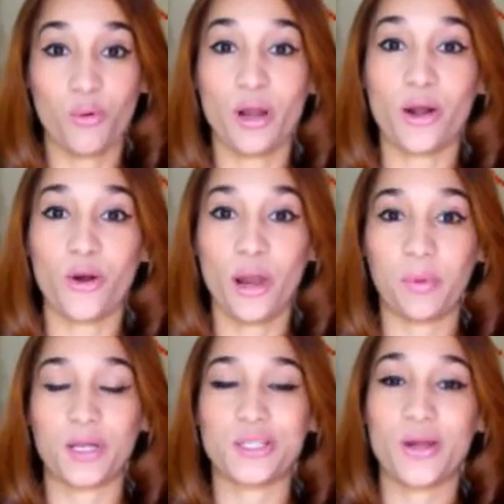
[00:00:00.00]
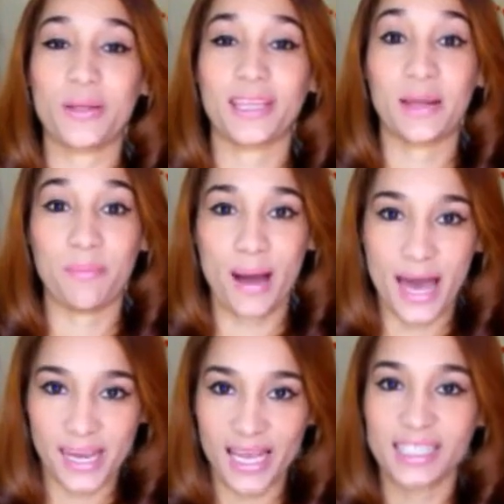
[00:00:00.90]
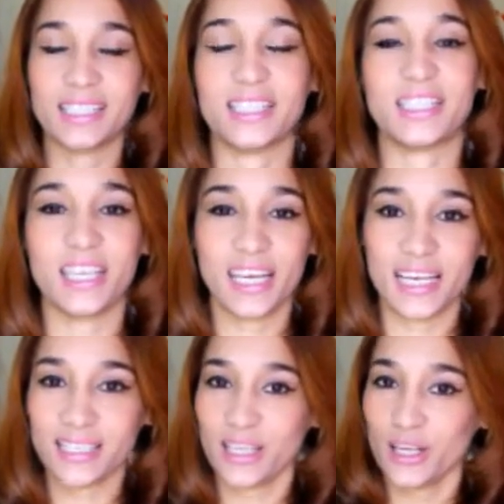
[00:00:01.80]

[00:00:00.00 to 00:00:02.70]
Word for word: una colaboración entre varias chicas